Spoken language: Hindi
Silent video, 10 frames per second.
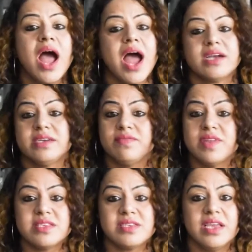
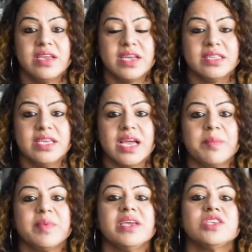एक्टिवनेस नहीं रहती
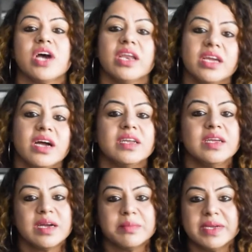आप कहीं जाने का आने
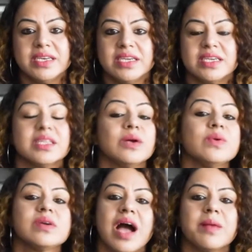का मन नहीं करता
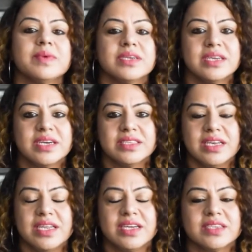कोई काम करने का
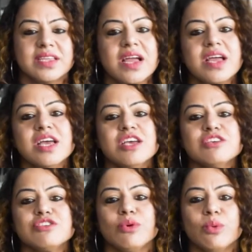दिल नहीं करता
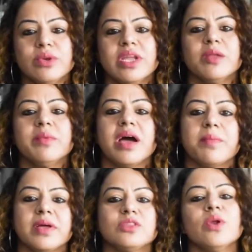सो उन दिनों में
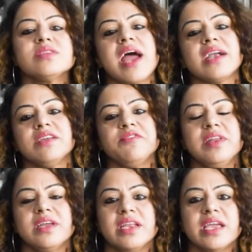अब थोड़ा सा एक्टिव
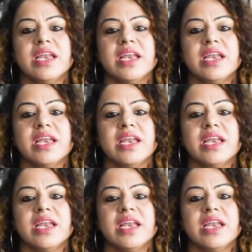फील करने के